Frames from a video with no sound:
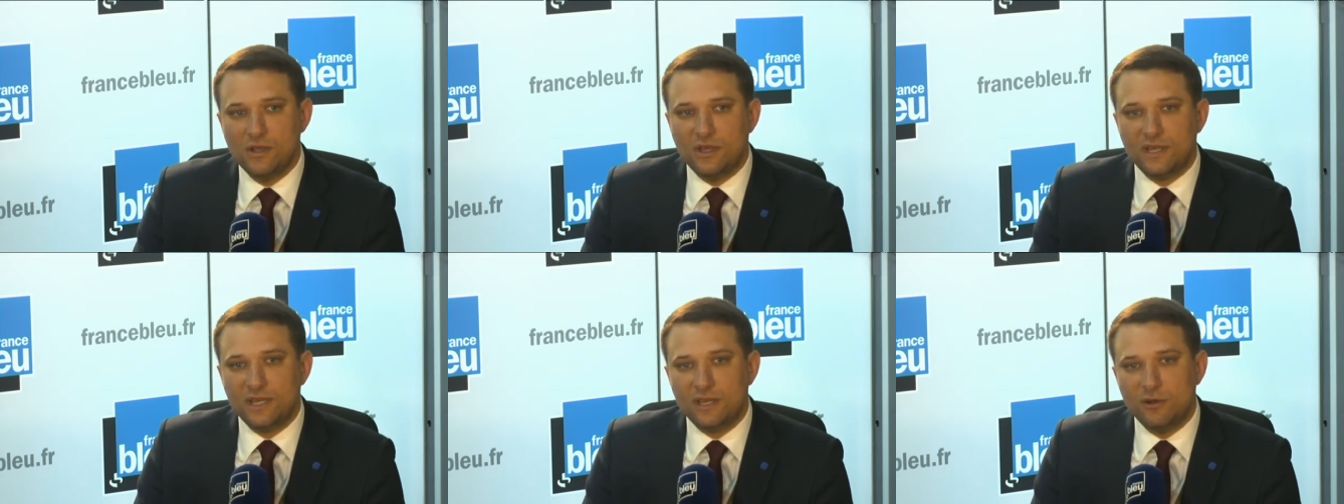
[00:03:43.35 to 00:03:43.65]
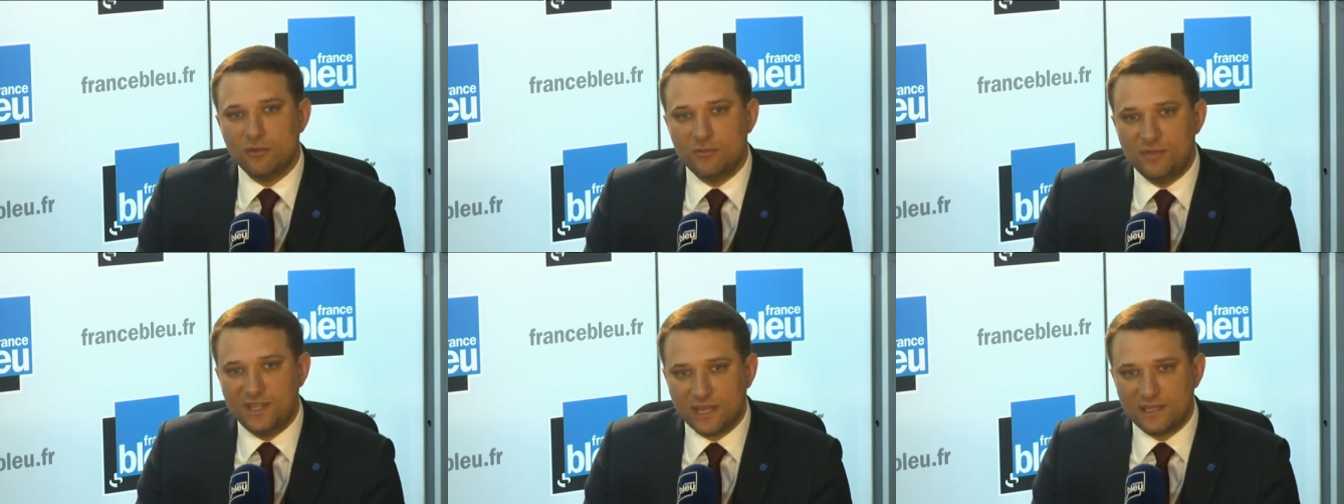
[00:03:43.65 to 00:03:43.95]
et
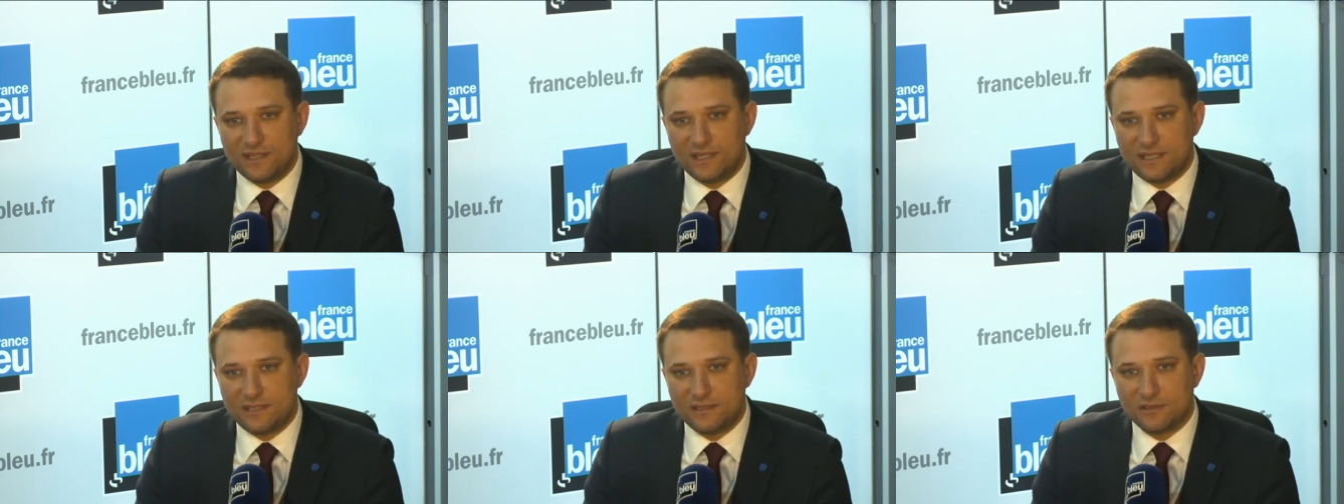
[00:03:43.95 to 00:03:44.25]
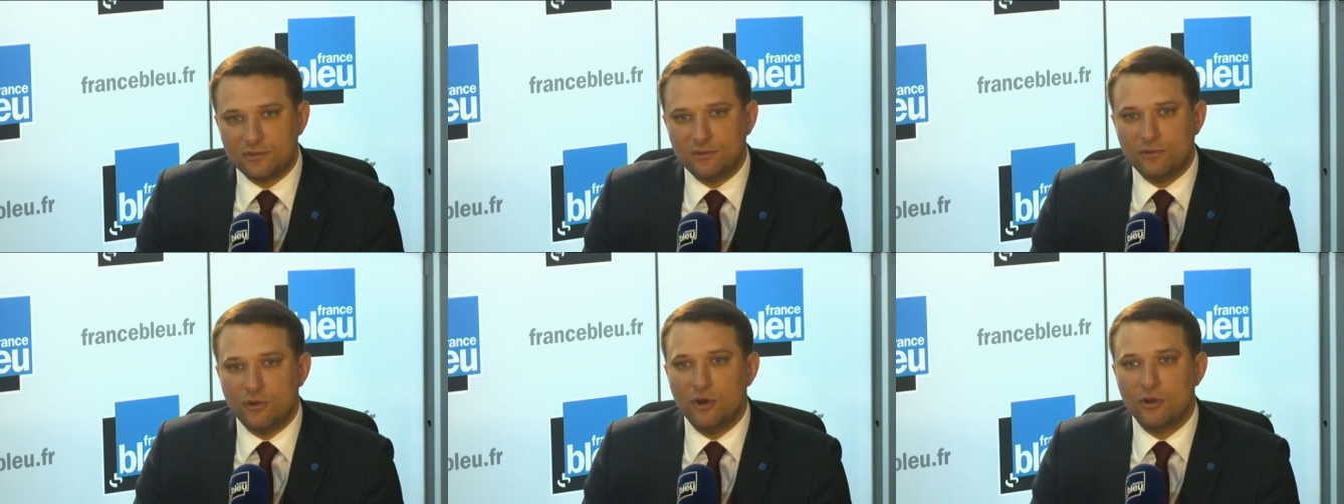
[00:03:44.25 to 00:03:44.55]
le
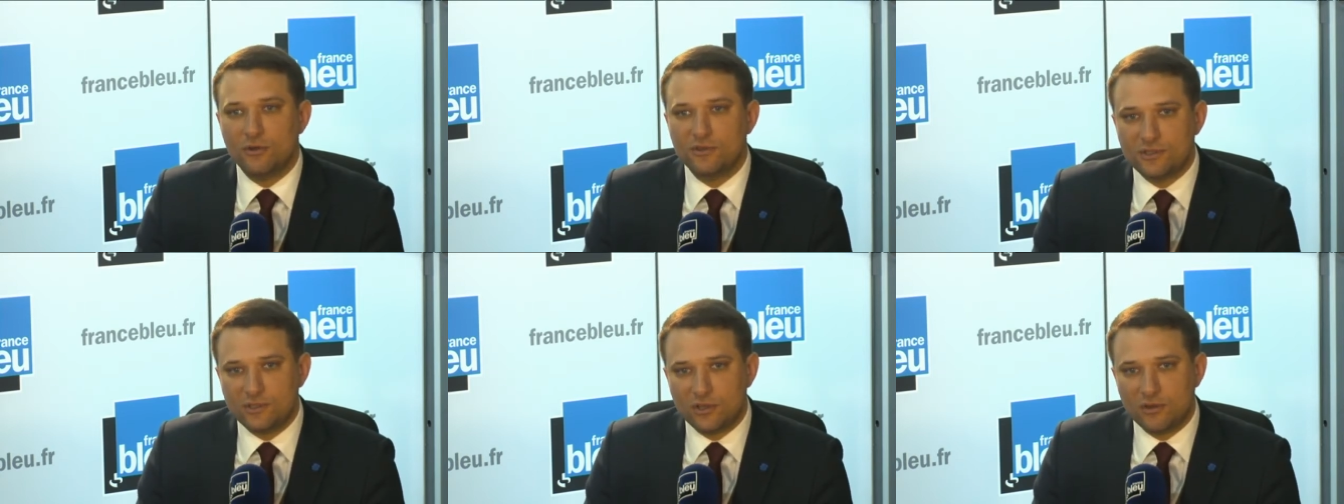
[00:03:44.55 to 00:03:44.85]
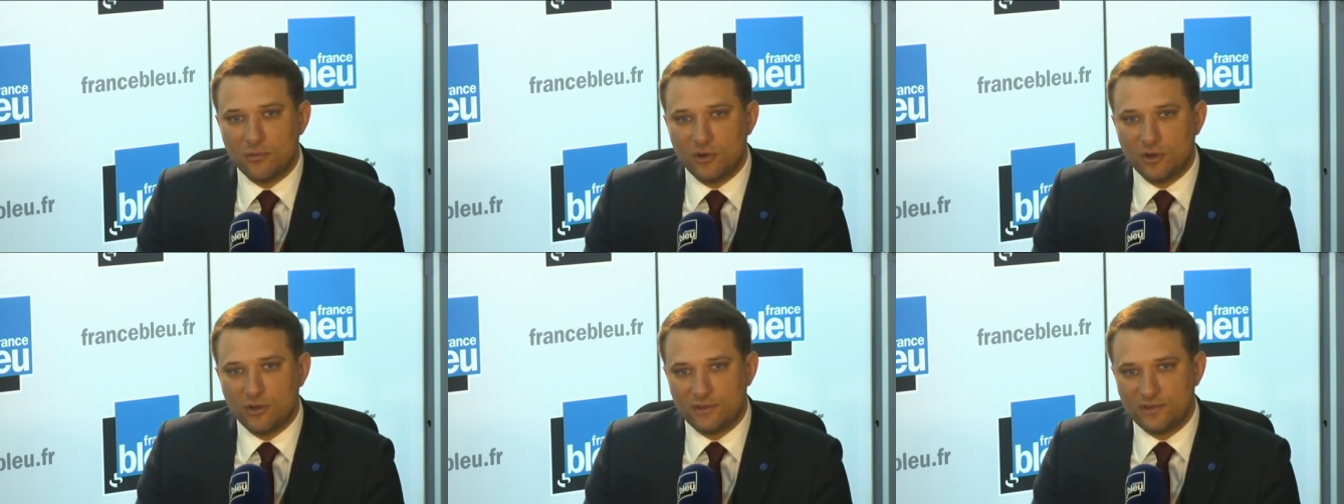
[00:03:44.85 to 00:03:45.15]
bien-être de
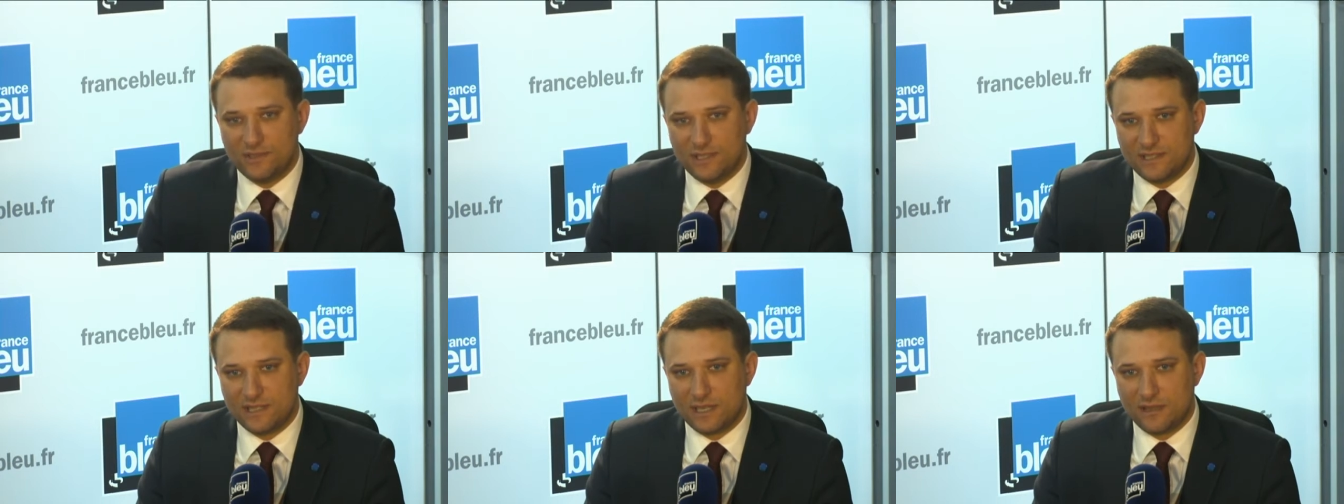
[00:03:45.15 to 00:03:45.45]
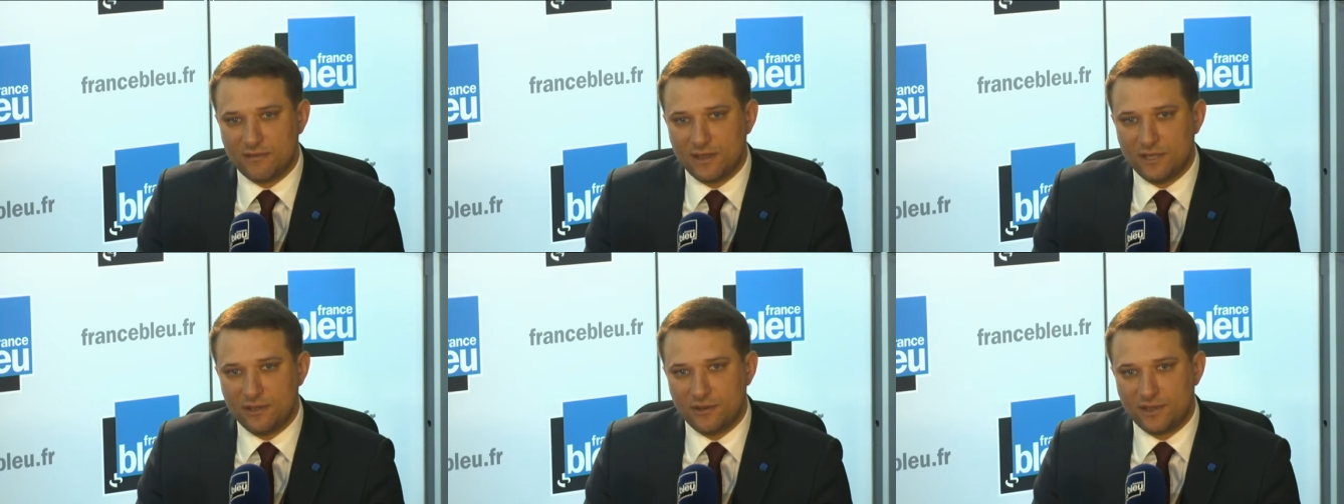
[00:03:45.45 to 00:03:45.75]
l'ensemble des
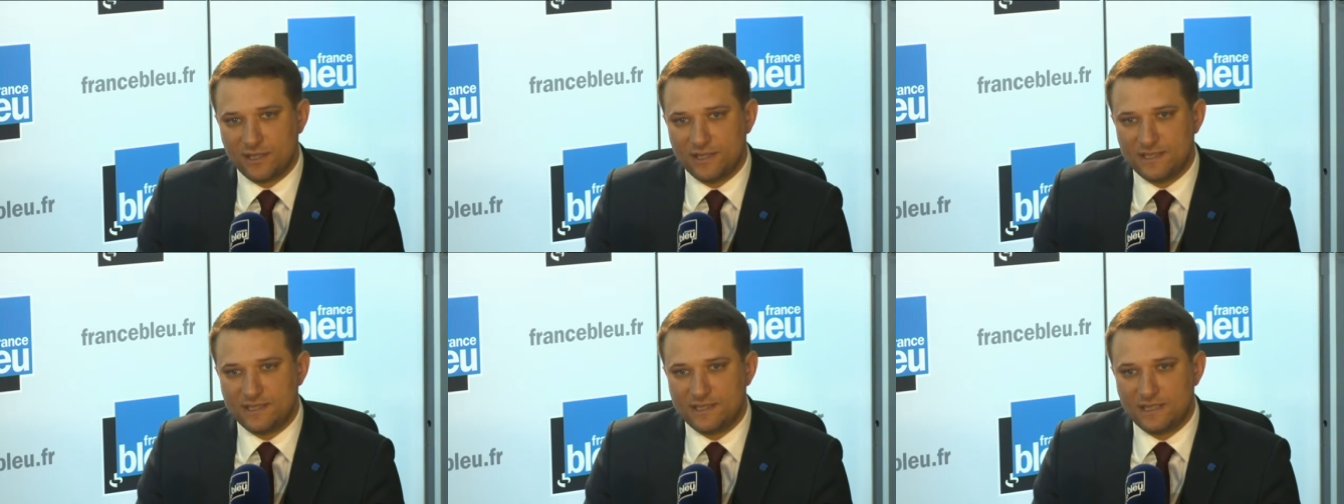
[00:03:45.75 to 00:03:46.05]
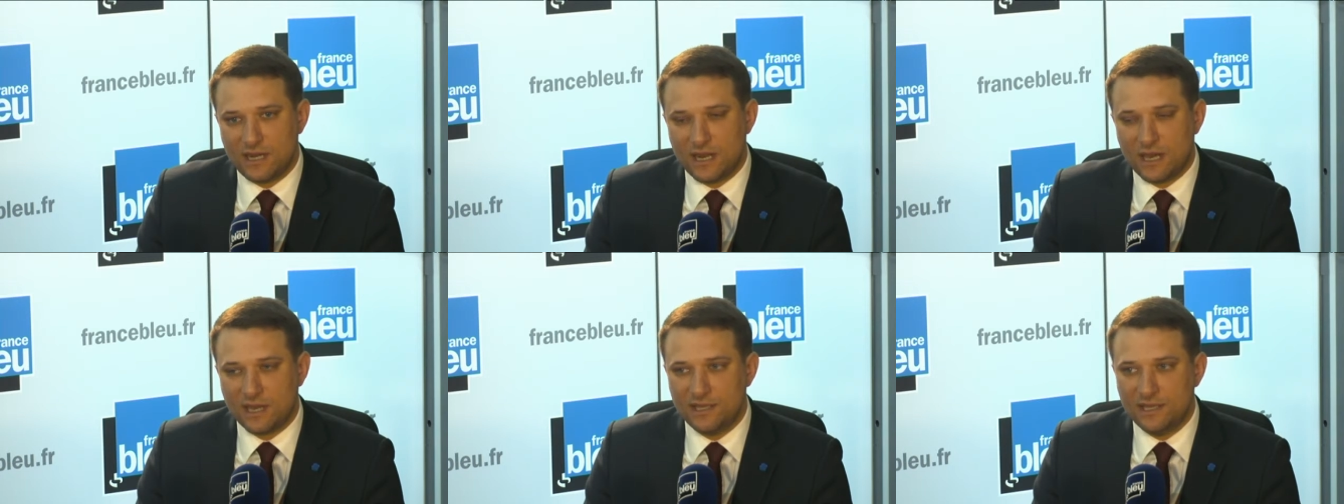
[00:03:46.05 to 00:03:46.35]
travailleurs et des
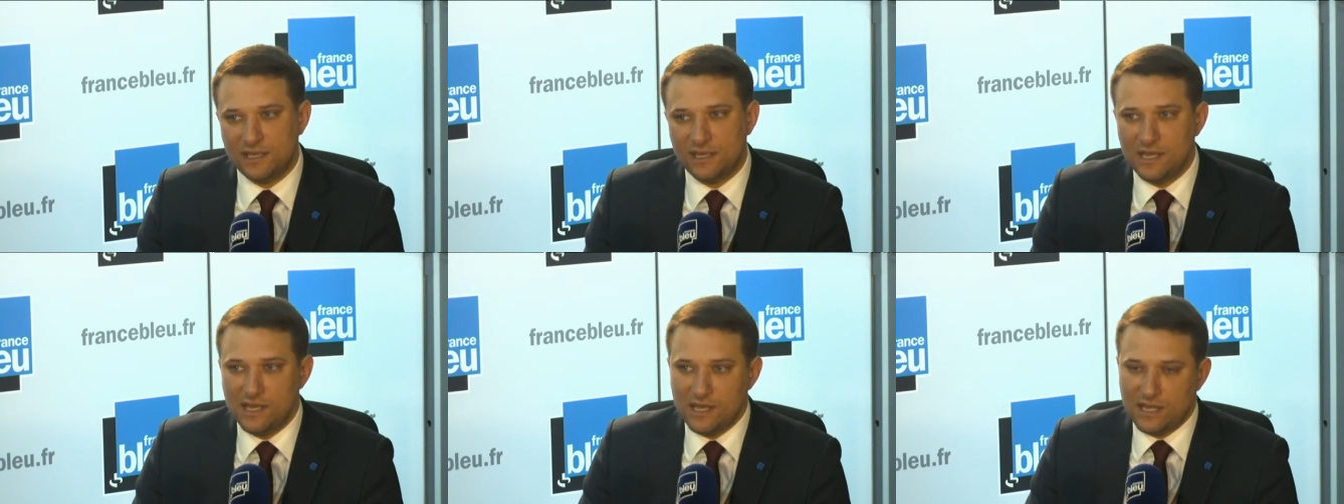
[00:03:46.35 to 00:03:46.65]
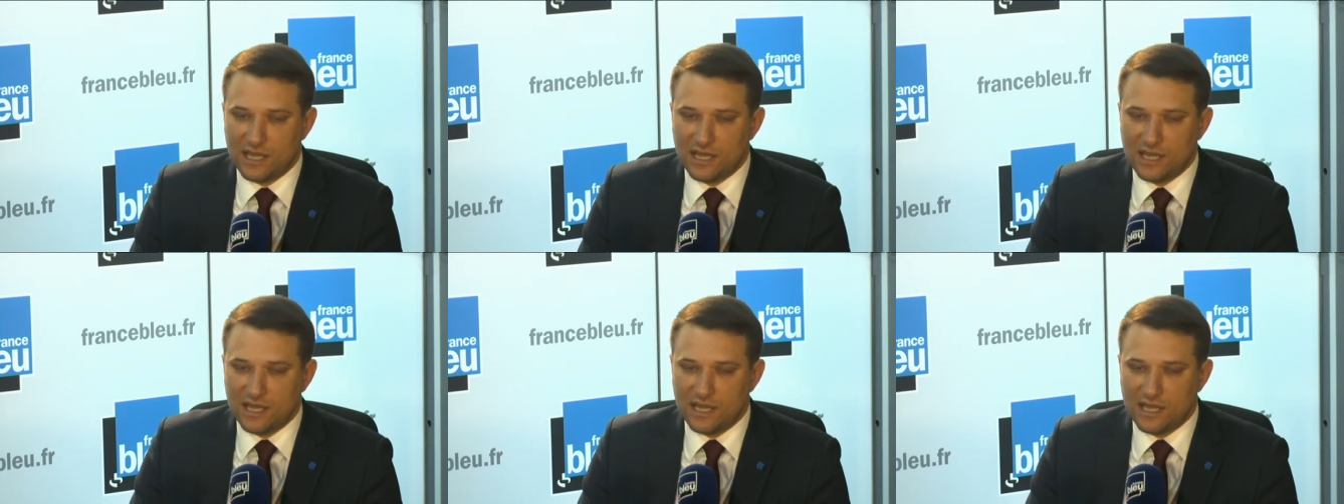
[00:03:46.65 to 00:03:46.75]
salariés,